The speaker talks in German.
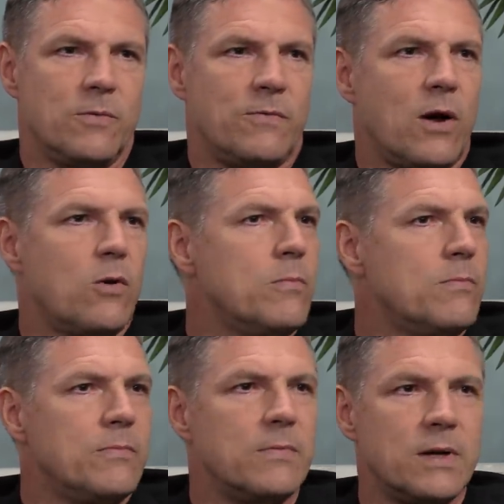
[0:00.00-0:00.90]

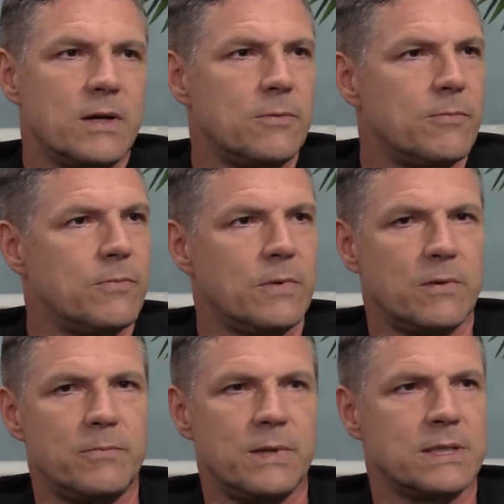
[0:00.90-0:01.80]
Warum ähm,
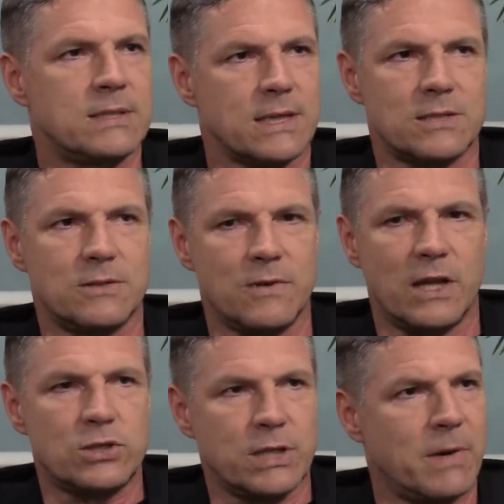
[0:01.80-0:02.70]
ist das
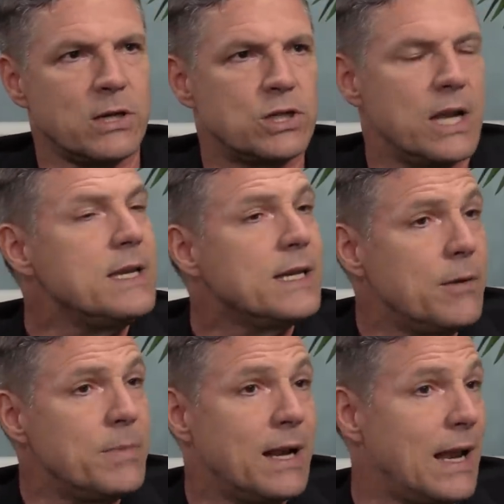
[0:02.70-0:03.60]
mein
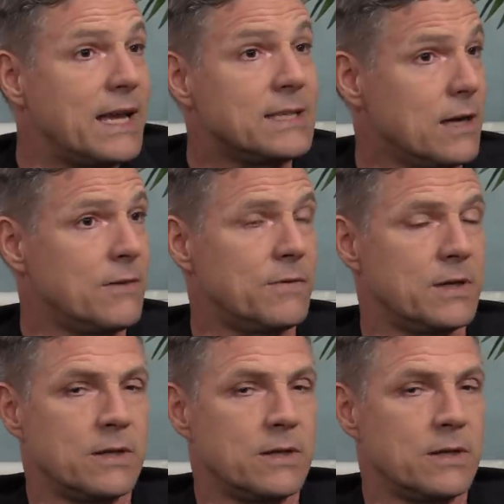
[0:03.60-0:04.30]
ständiger Begleiter?